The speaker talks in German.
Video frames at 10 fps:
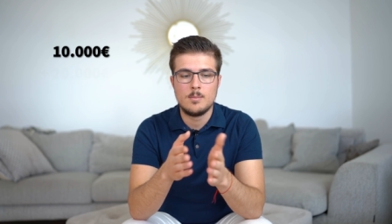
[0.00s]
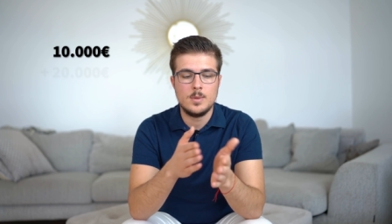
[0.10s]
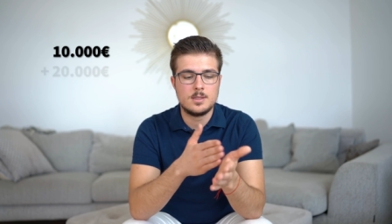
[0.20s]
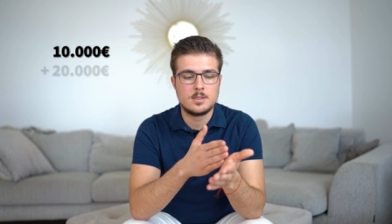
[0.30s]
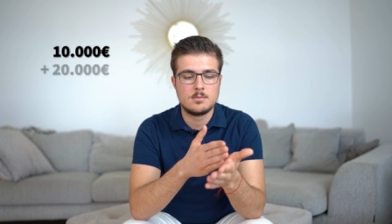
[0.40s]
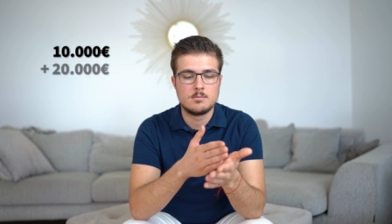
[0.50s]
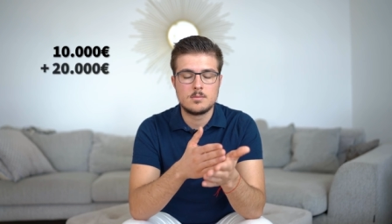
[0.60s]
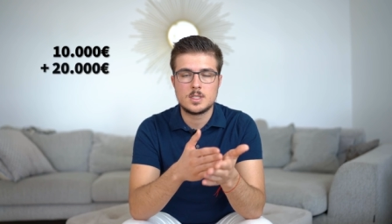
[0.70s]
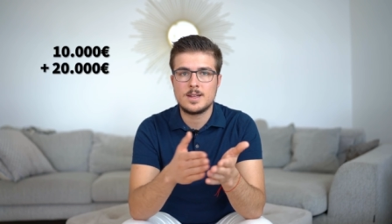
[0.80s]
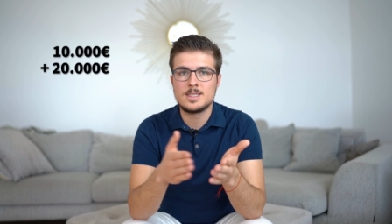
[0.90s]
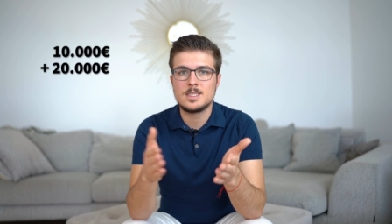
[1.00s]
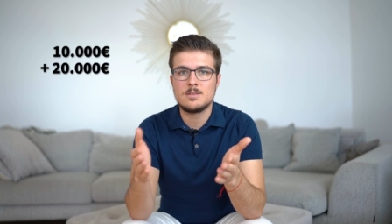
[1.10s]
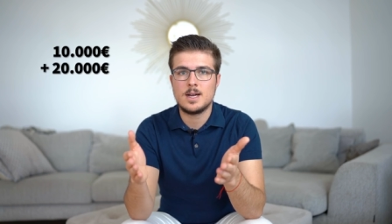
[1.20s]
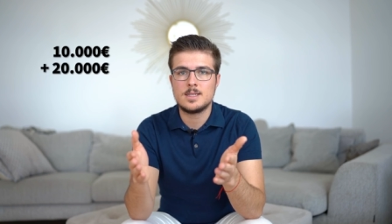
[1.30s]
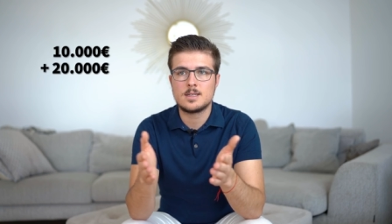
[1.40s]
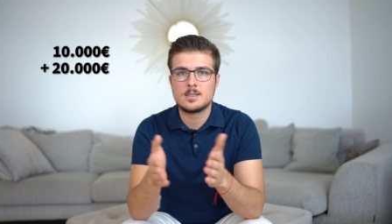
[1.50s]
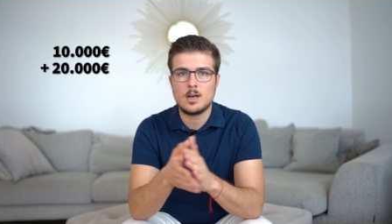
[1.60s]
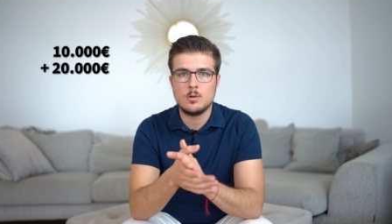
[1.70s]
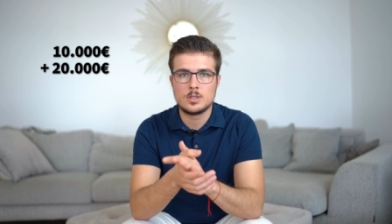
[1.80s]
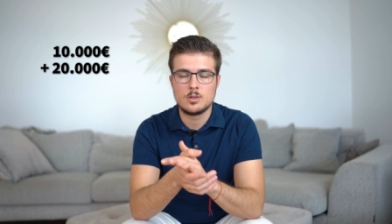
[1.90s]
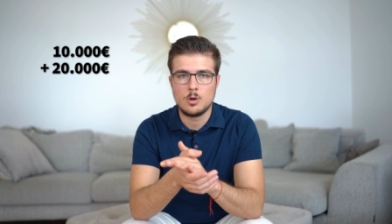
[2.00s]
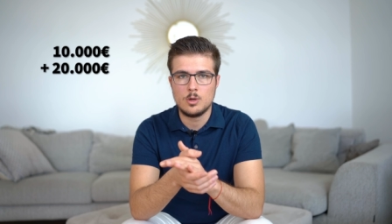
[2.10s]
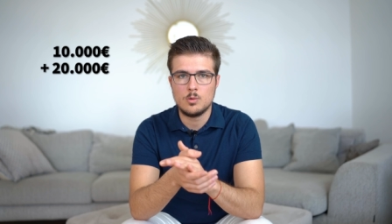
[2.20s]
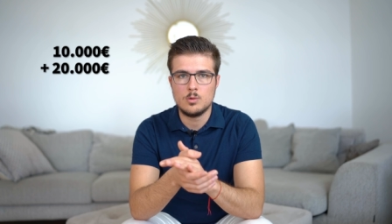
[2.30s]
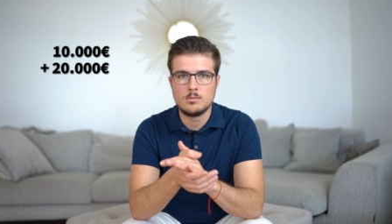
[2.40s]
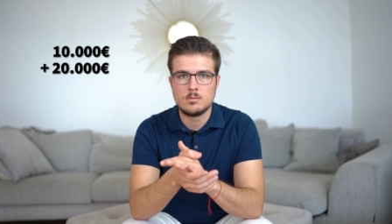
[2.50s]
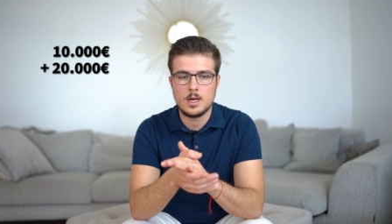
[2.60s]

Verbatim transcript: mit 20 weiteren 1000 Euro.